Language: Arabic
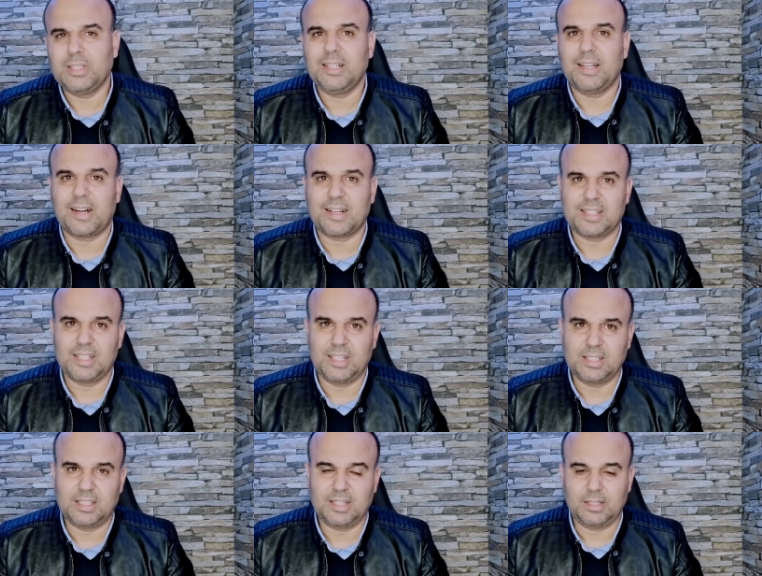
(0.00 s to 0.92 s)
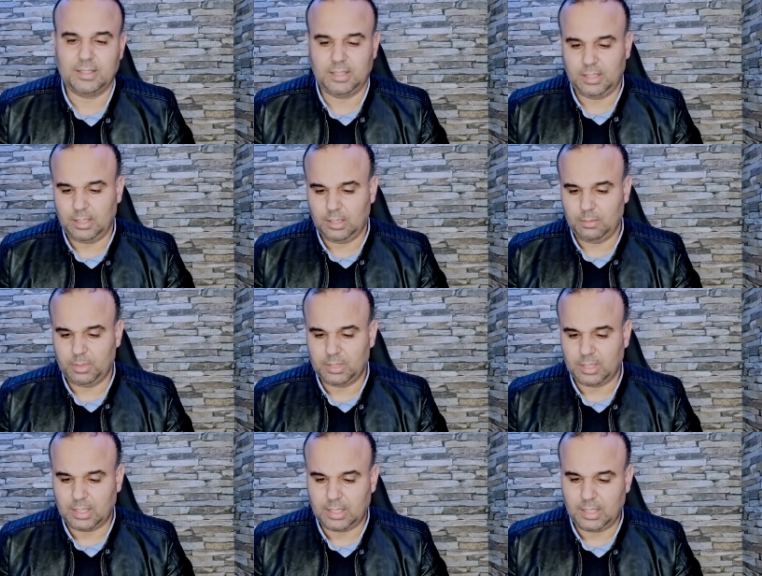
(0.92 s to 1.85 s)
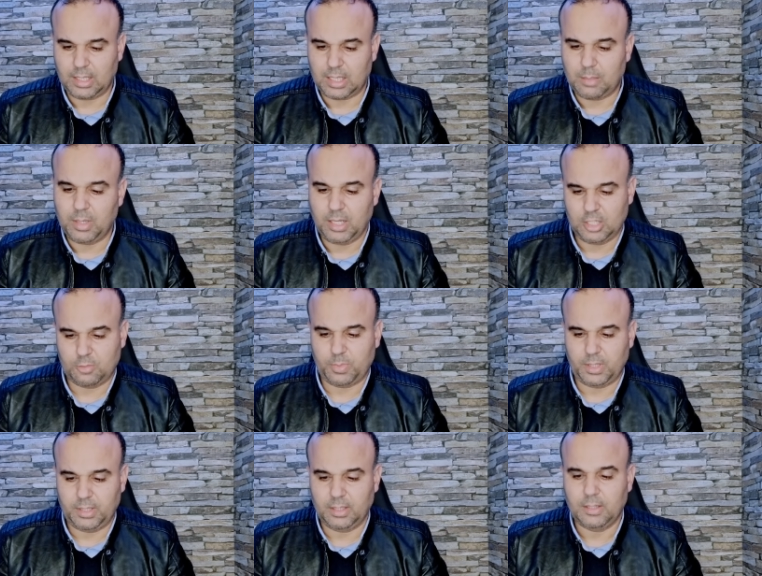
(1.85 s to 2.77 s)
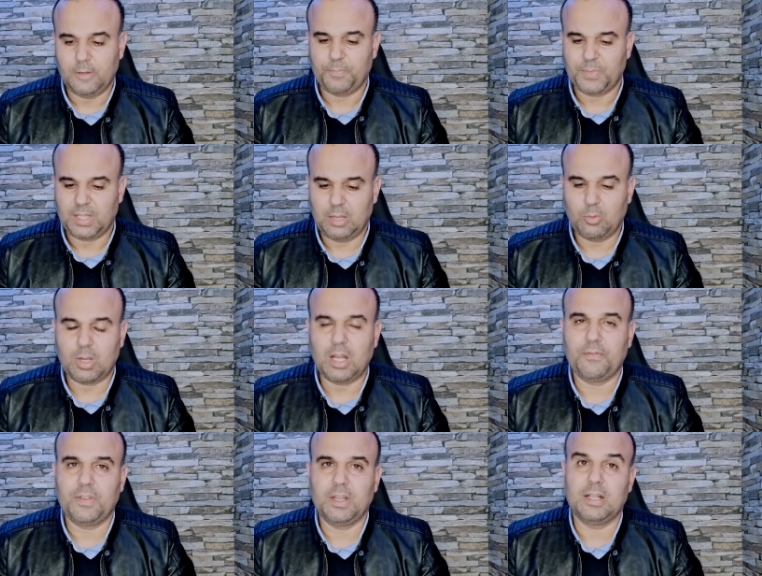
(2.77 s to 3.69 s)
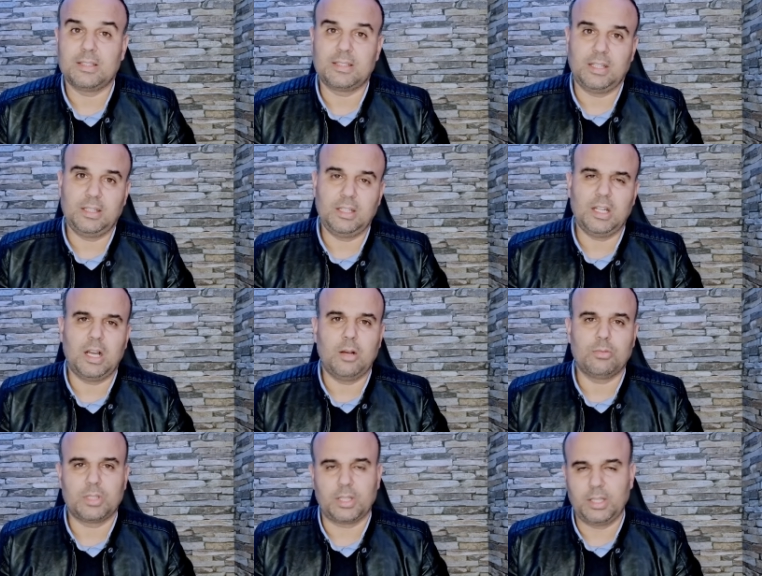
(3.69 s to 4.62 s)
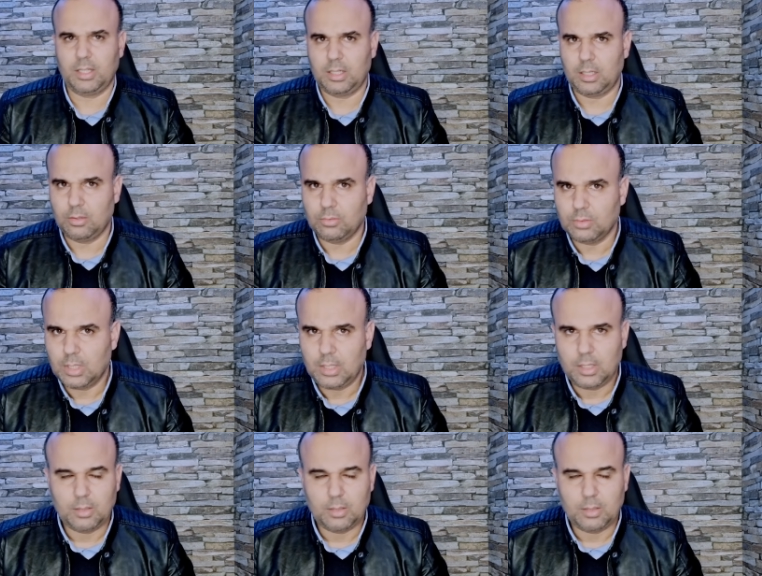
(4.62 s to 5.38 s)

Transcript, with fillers: ديال الريسيدنسيا يعني بطاقه الاقامه الاسبانيه غيوقع فيها التعديل او تغيير او